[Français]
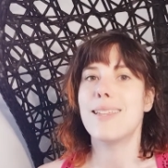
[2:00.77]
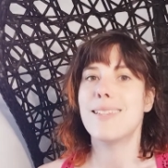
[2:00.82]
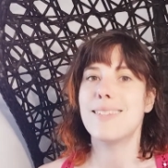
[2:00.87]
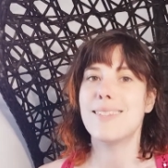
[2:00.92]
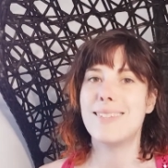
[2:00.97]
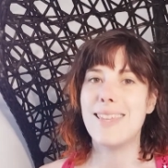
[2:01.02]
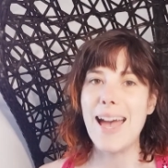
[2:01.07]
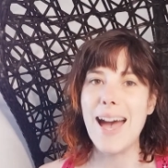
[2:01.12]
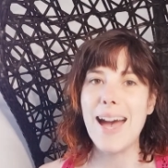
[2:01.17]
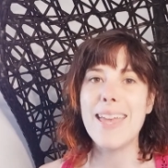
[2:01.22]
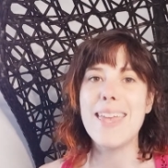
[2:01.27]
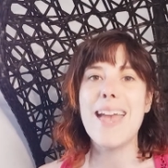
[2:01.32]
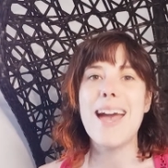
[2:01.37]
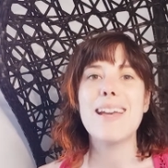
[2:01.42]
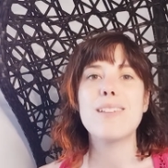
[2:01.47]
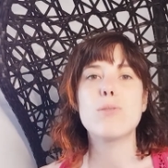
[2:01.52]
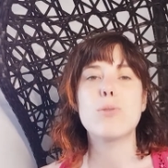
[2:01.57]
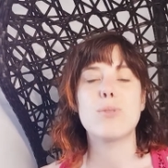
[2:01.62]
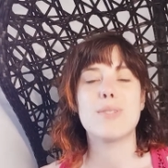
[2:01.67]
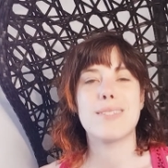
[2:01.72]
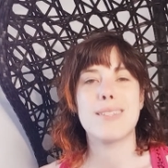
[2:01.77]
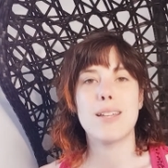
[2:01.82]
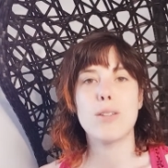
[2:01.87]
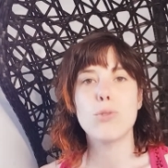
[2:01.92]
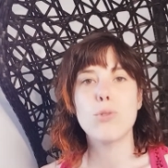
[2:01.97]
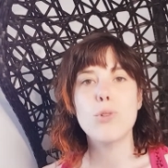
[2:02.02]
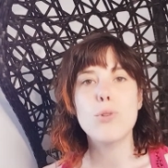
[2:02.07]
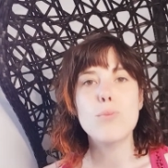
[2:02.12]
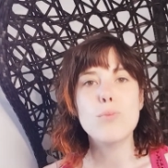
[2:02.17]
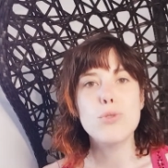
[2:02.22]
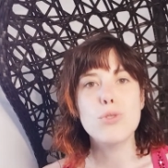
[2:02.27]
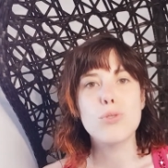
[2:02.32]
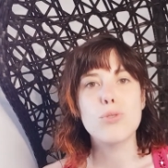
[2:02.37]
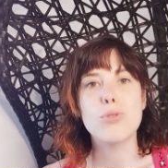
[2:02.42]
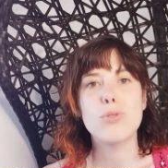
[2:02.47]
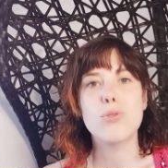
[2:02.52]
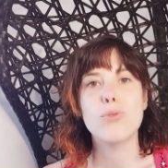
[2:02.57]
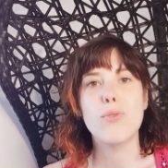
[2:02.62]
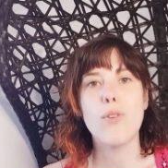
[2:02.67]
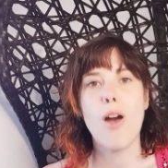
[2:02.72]
Derrière ce syndrome du
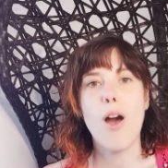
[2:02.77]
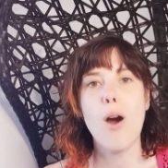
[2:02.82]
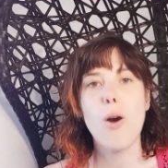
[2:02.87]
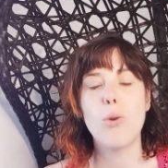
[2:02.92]
sauveur,